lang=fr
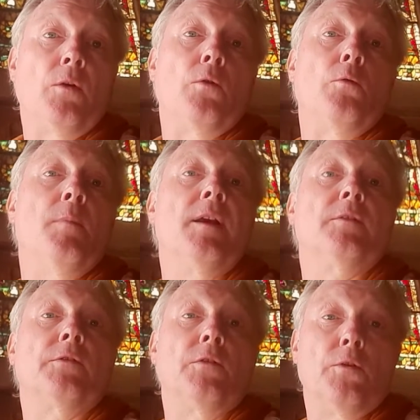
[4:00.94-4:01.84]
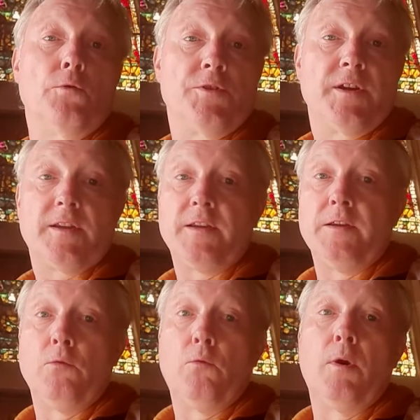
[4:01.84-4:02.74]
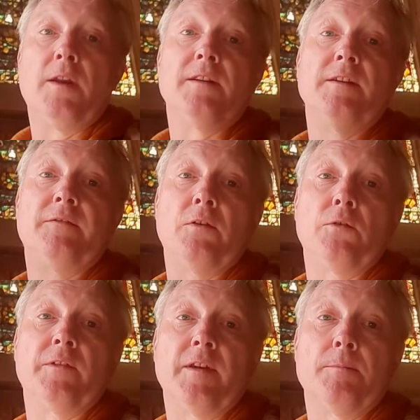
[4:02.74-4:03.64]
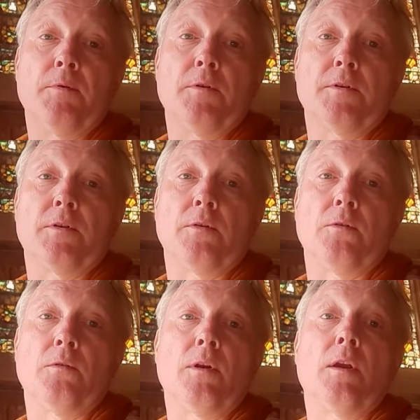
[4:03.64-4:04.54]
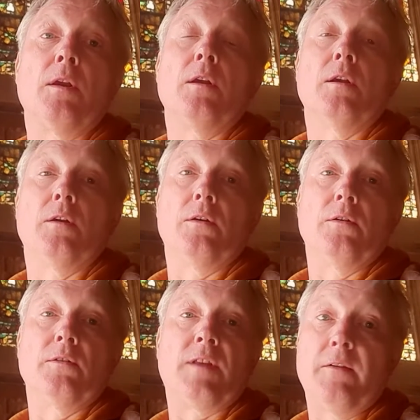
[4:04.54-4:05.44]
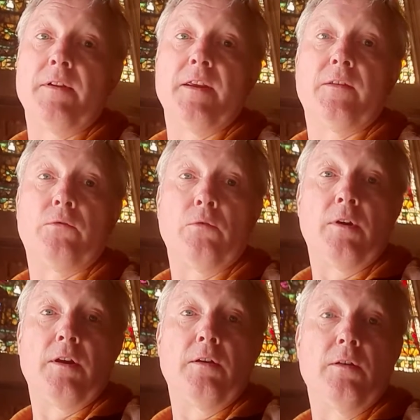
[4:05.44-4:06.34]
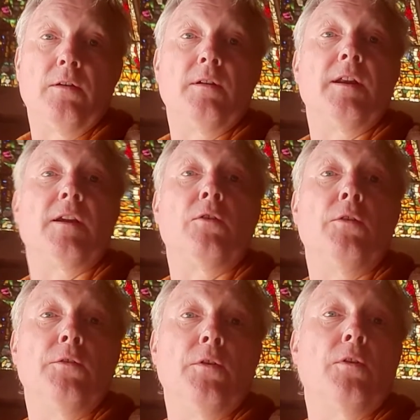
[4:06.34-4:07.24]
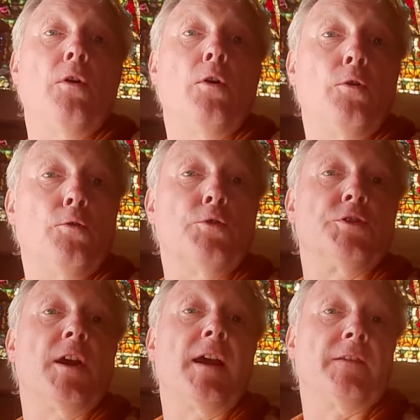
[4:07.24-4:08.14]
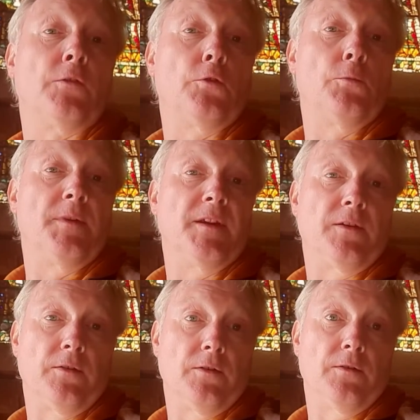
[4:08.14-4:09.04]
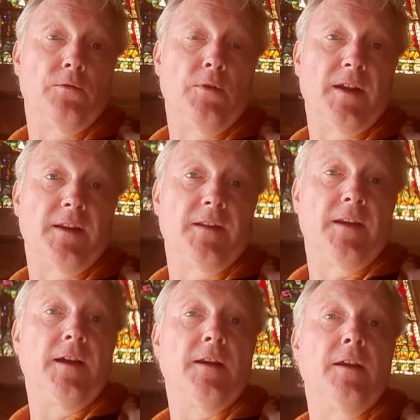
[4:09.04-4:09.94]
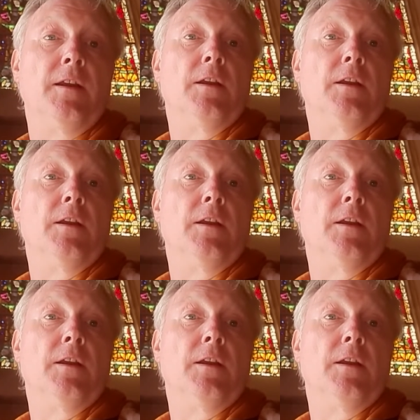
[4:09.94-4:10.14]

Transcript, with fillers: aux maîtres horlogers qui ont à différentes époques travaillé sur la, la grande horloge astronomique euh, de la cathédrale,